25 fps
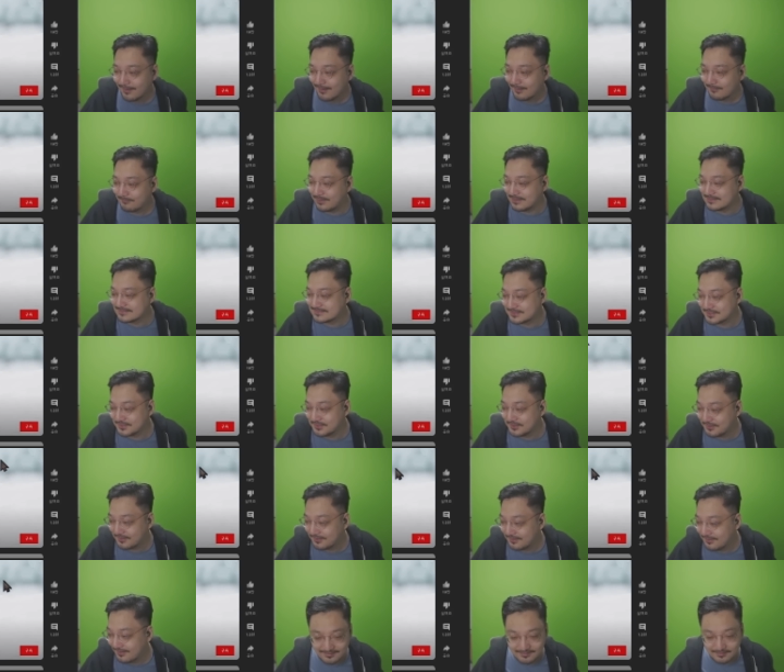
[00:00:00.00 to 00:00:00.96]
봤어요?
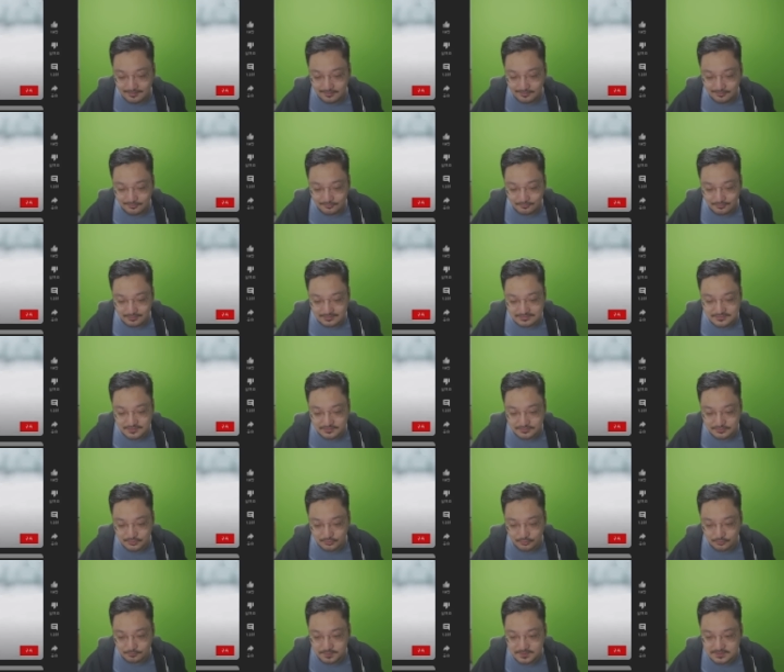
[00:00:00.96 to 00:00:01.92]
워썬더
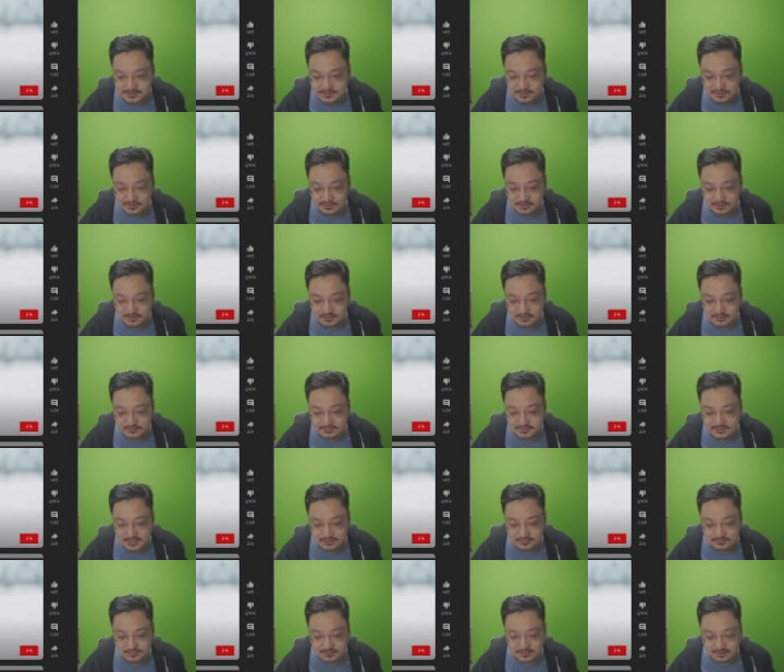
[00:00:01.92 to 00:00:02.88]
오피셜
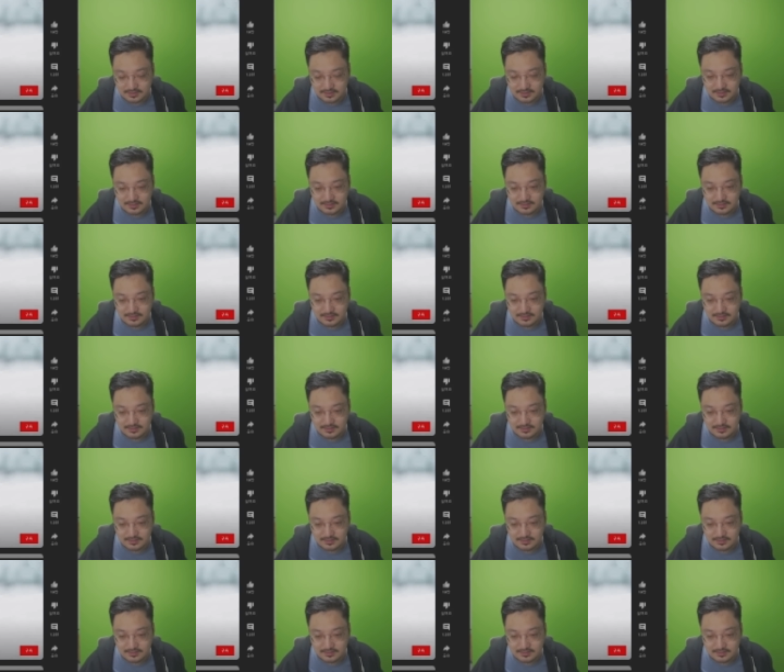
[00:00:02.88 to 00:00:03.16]
채널이래.